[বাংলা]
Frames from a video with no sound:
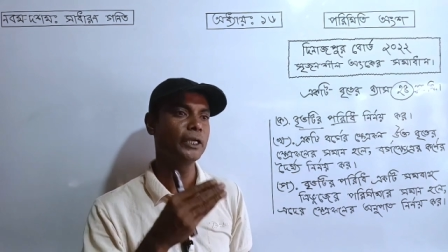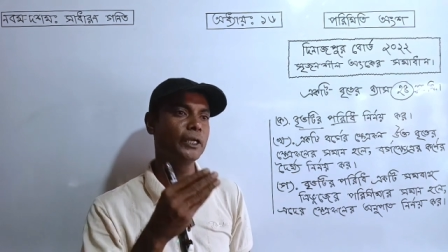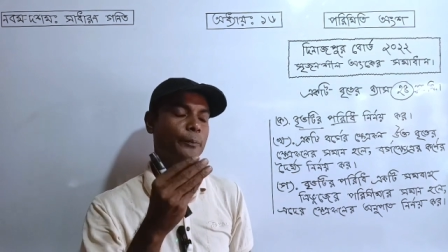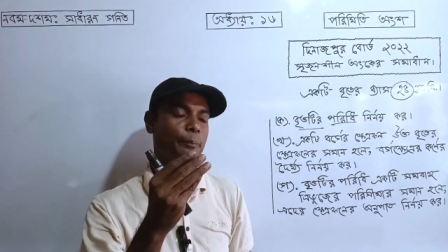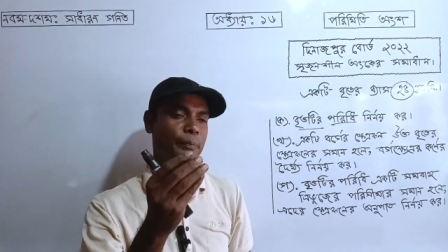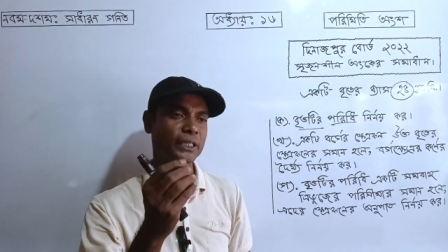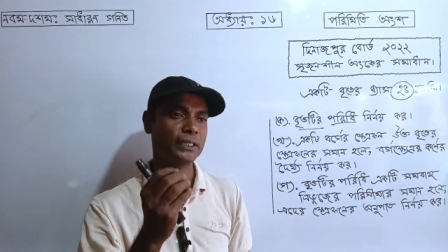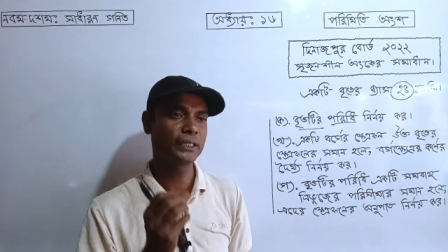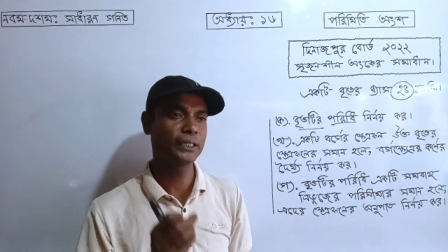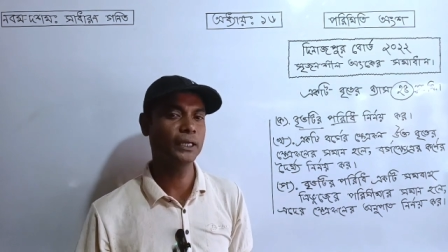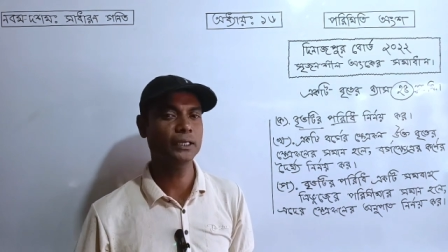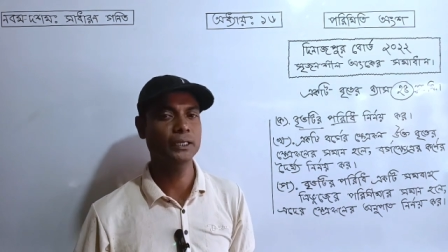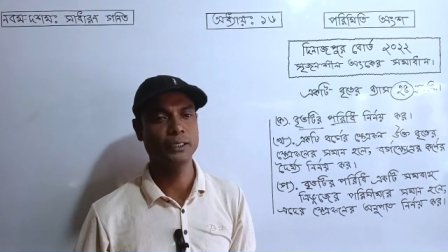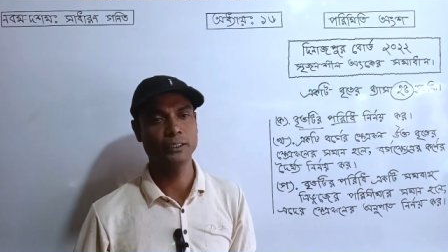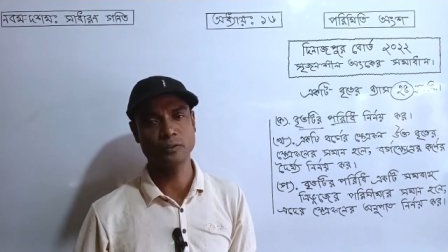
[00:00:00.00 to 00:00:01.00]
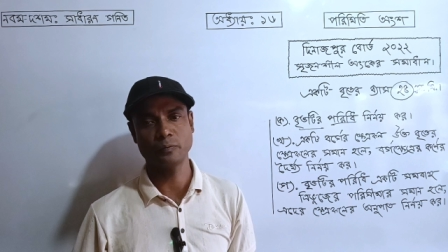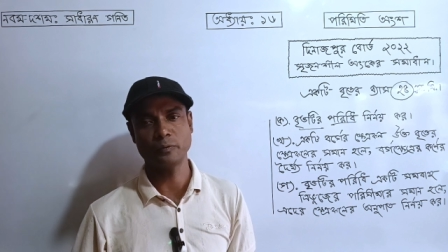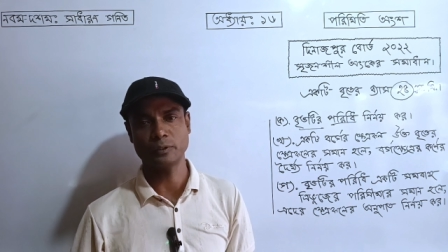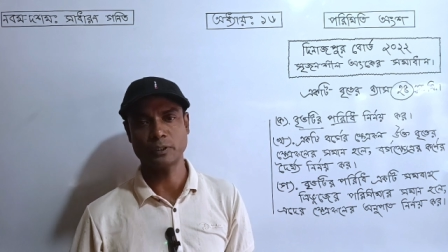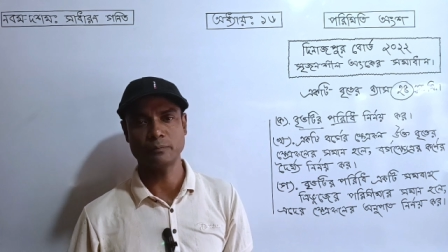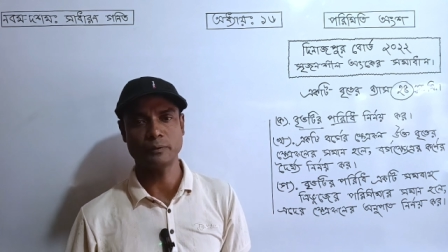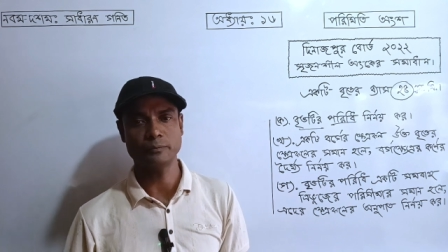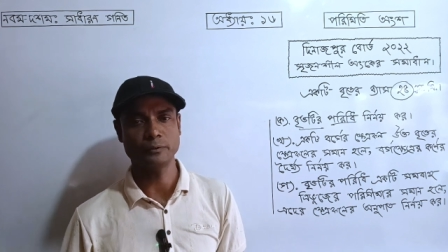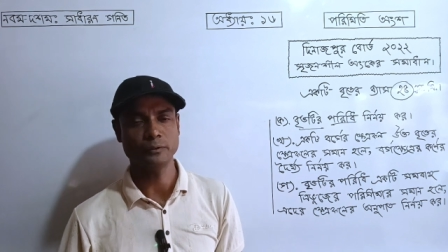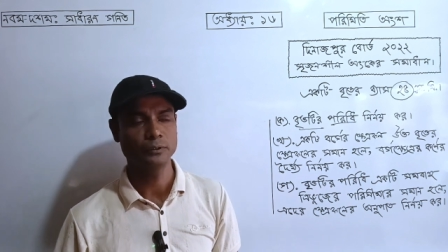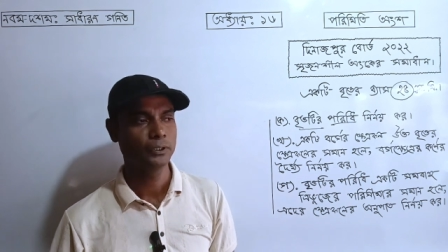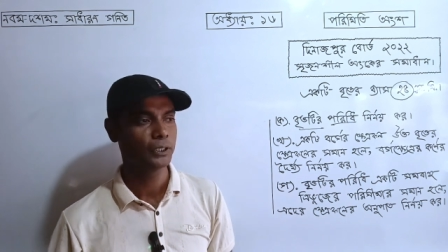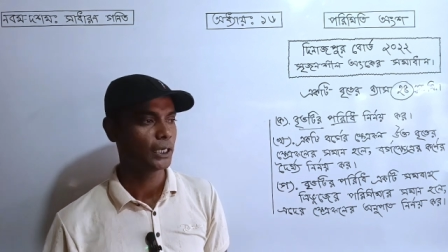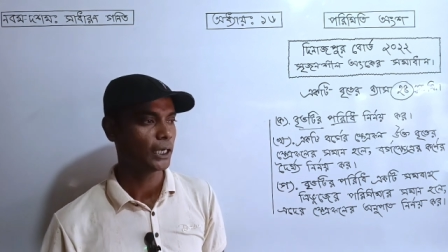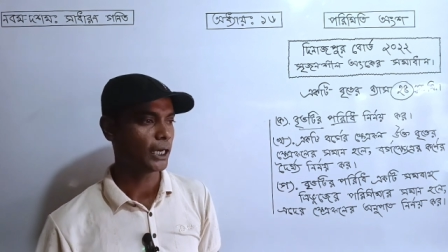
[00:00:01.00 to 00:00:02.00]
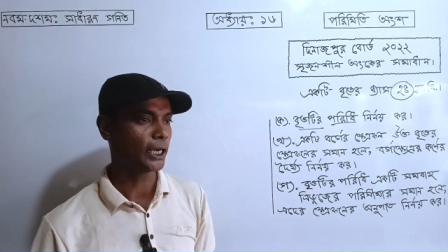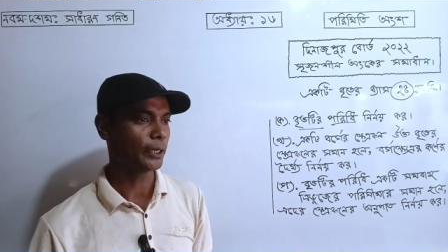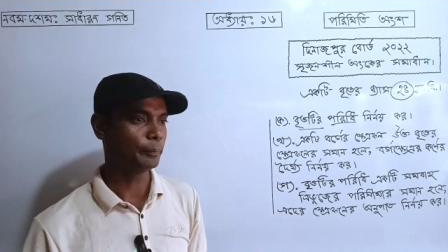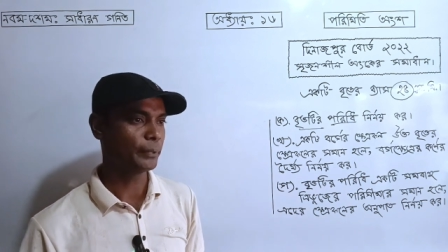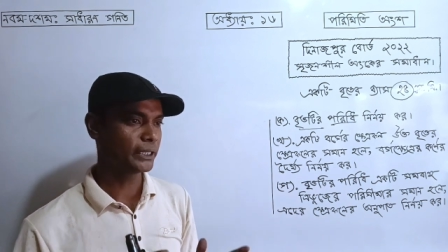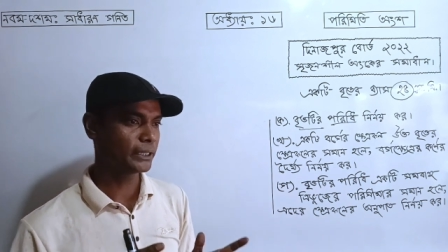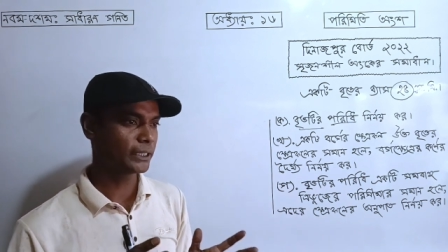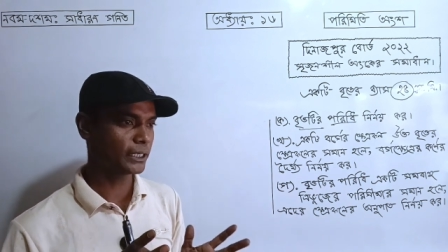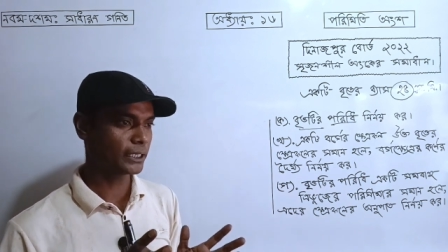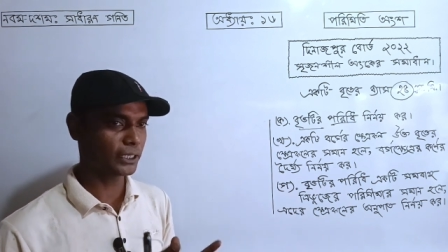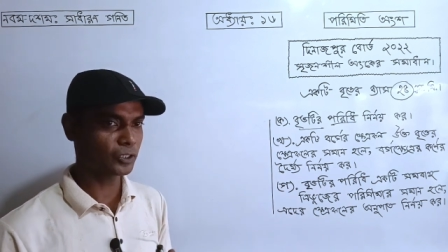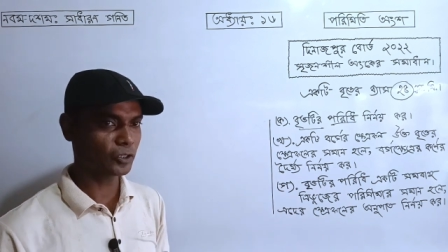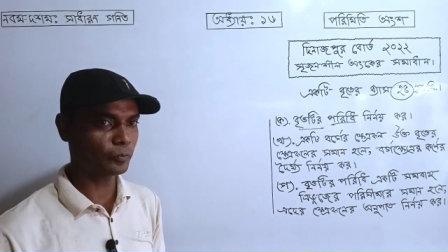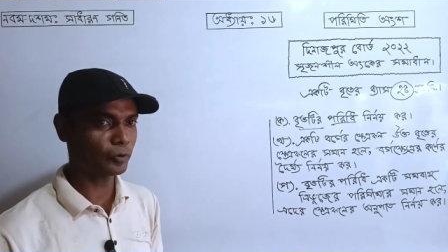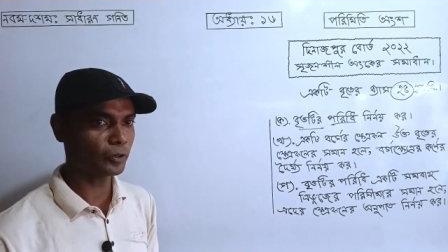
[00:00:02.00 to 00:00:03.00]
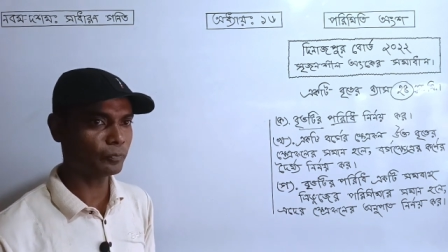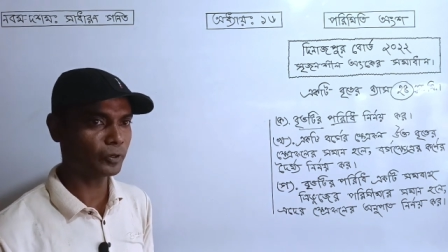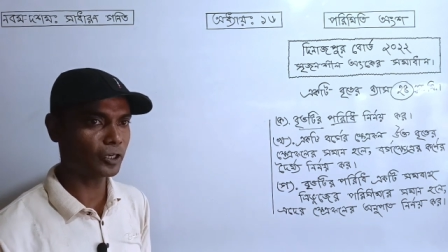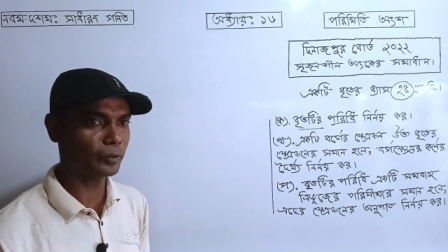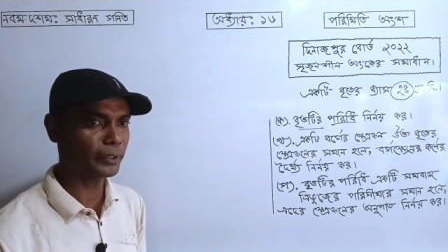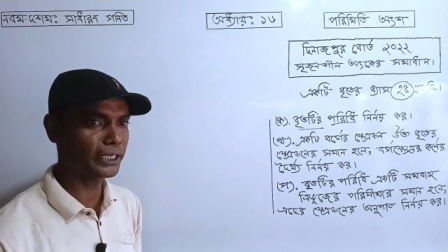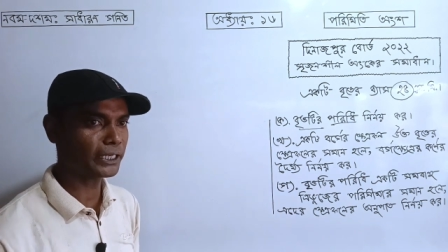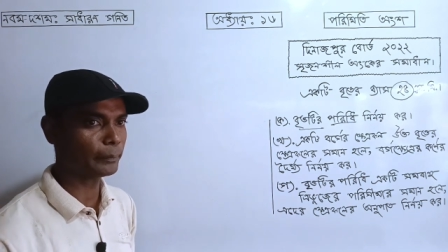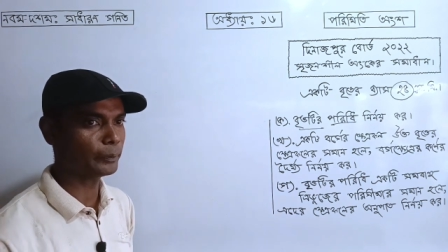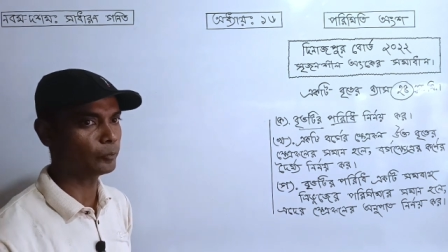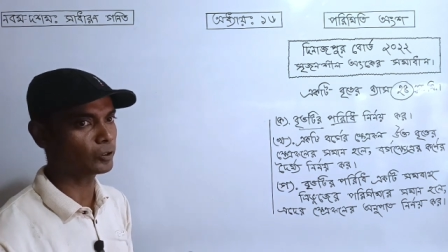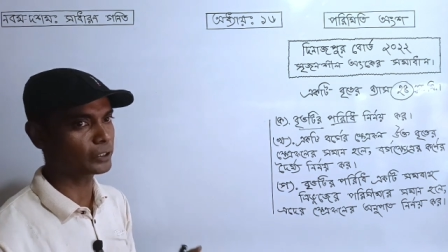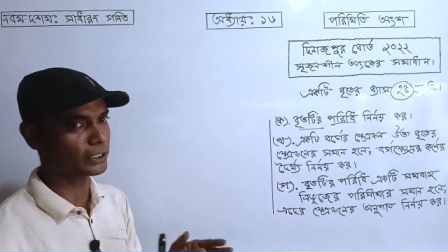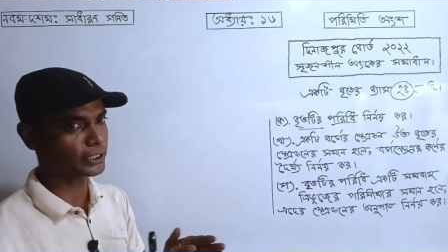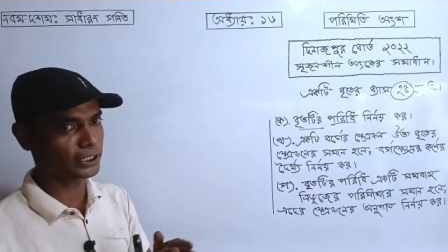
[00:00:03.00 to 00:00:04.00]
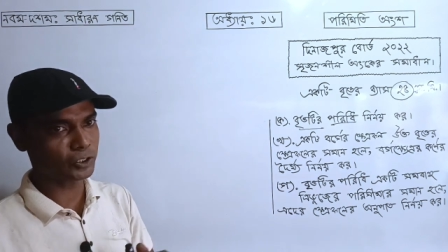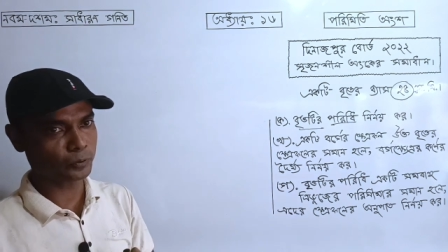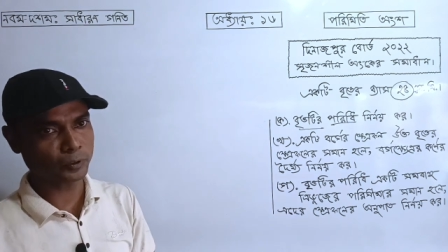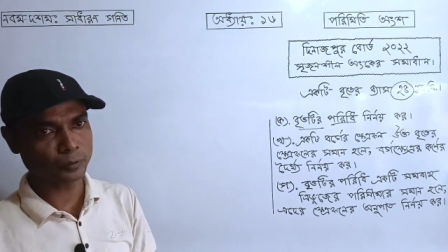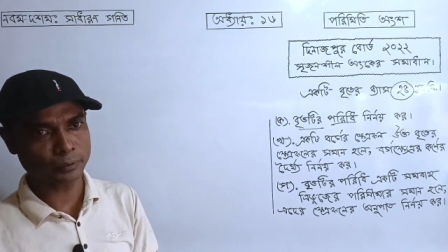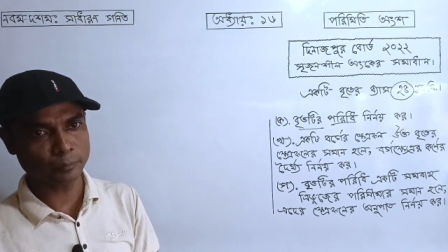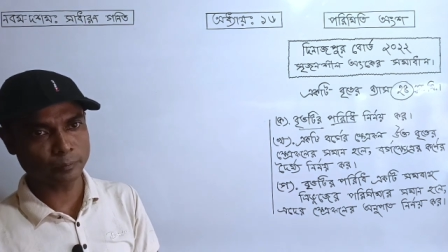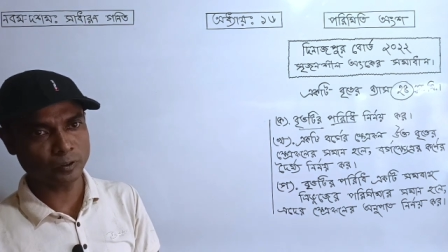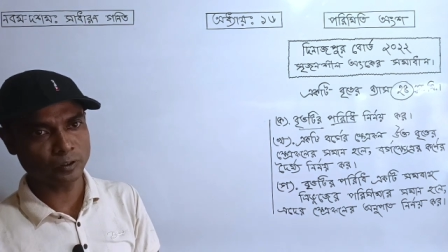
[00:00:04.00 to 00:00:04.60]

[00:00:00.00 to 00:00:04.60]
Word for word: বৃত্তের ক্ষেত্রফলটা পাবো আর বৃত্তের ক্ষেত্রফল পাওয়া মানে আমি বর্গের ক্ষেত্রফল পাবো